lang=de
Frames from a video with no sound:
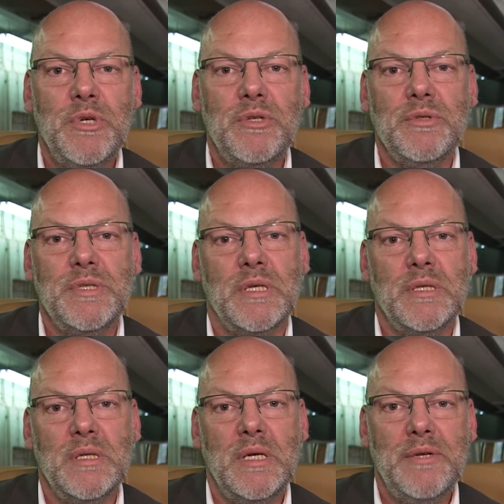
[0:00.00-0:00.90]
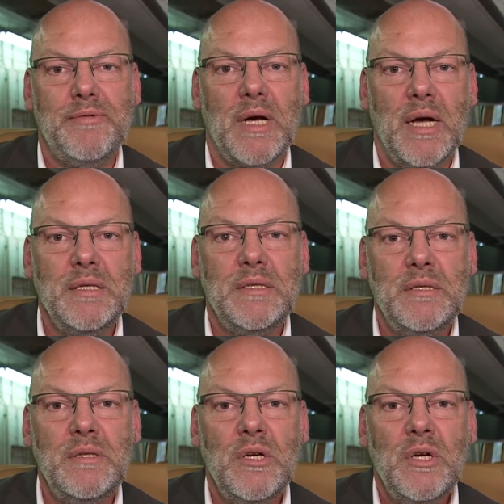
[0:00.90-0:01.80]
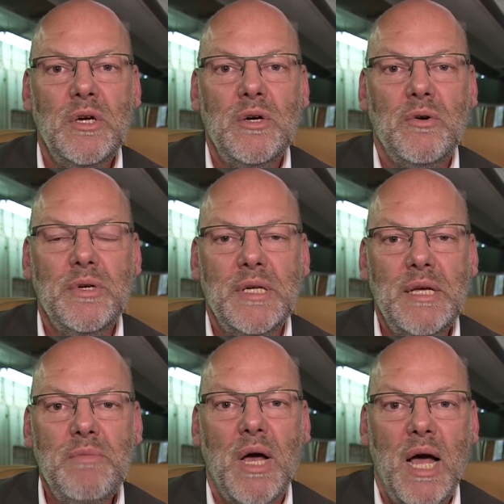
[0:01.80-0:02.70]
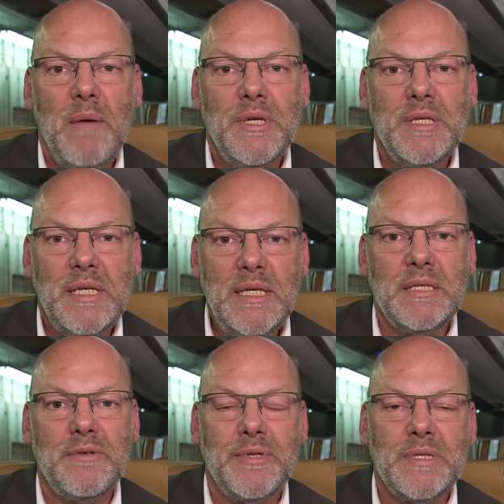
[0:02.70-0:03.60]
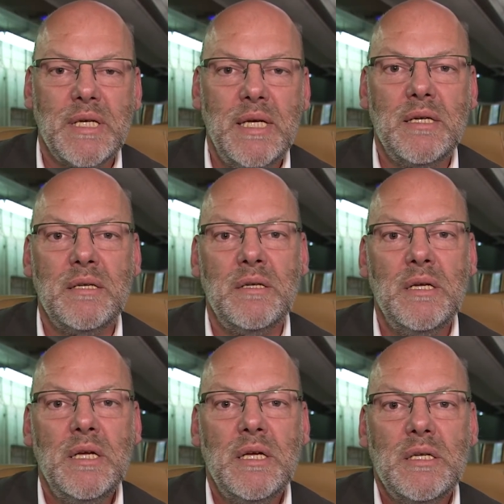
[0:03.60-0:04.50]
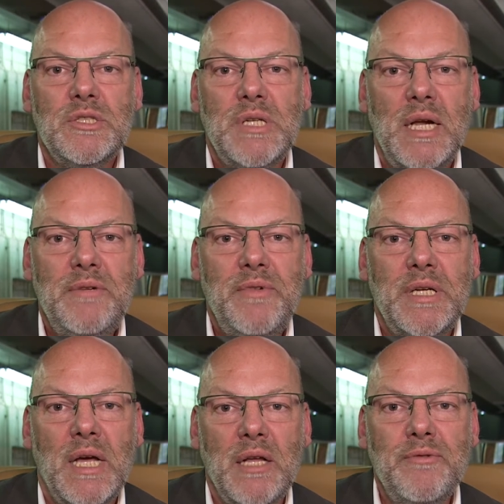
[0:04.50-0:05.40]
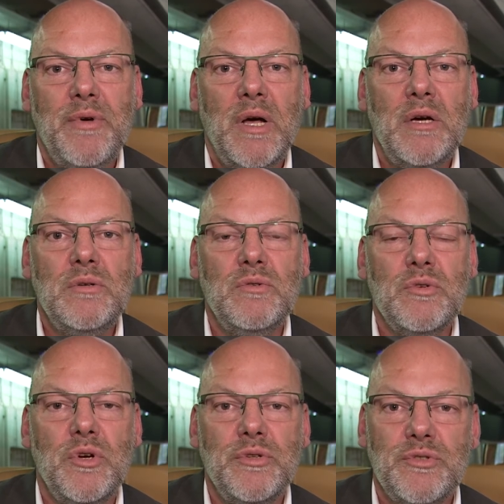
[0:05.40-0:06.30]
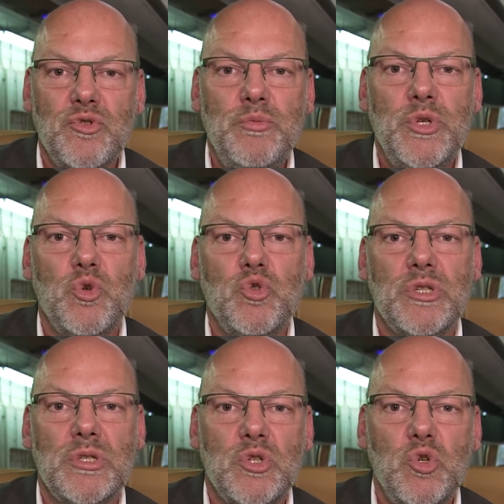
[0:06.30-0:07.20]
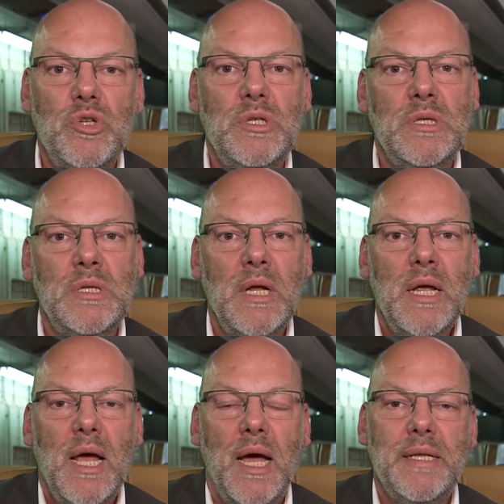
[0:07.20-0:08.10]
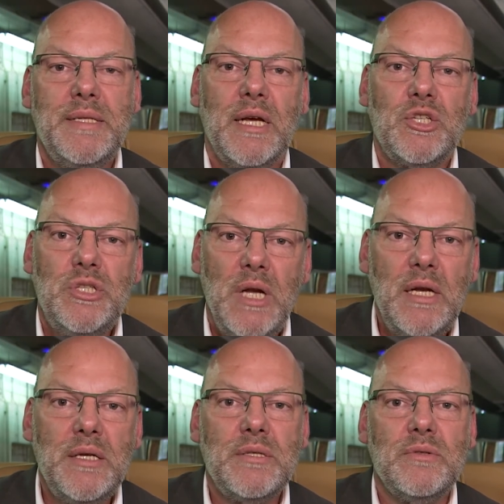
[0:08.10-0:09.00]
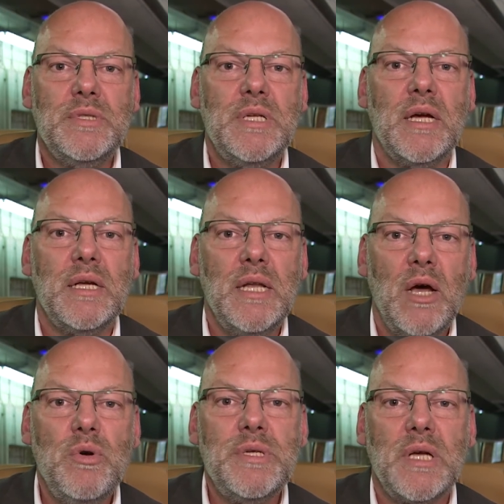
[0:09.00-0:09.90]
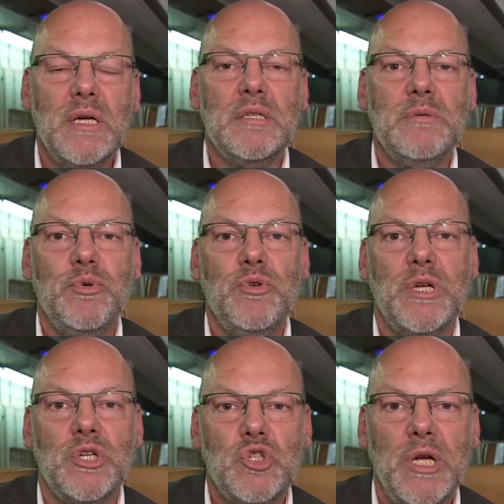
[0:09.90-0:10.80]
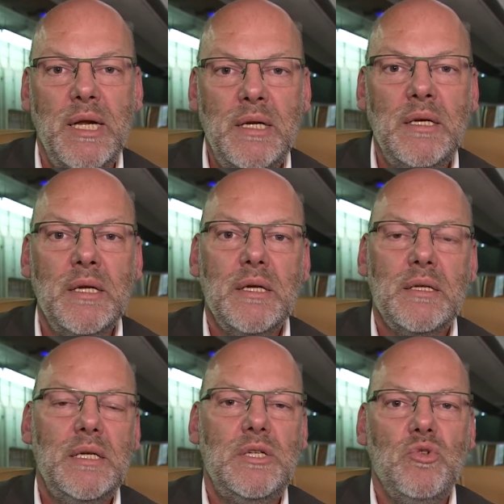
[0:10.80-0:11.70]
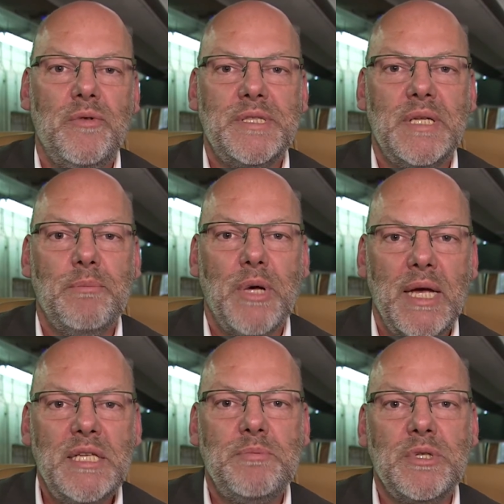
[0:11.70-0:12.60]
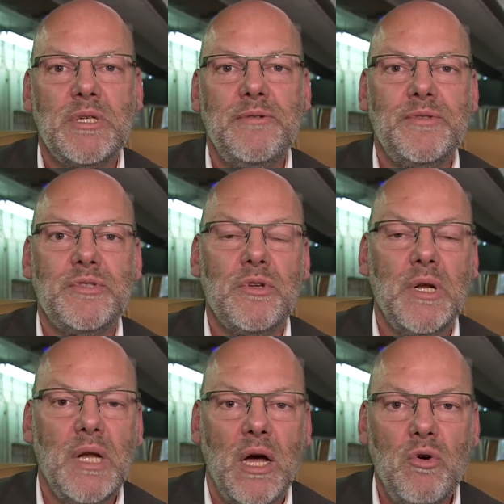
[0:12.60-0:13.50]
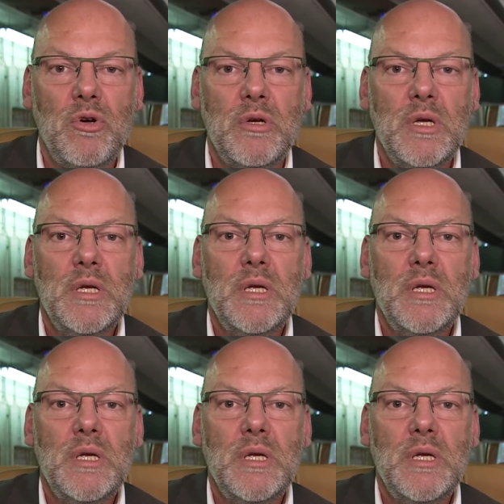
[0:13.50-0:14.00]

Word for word: mit unseren Lieferanten und im Rahmen dieser Verträge stellen wir die Anfragen und können somit unseren Kunden ein sehr schnelles und sehr genaues Angebot erstellen, nicht nur was den Preis betrifft, sondern auch,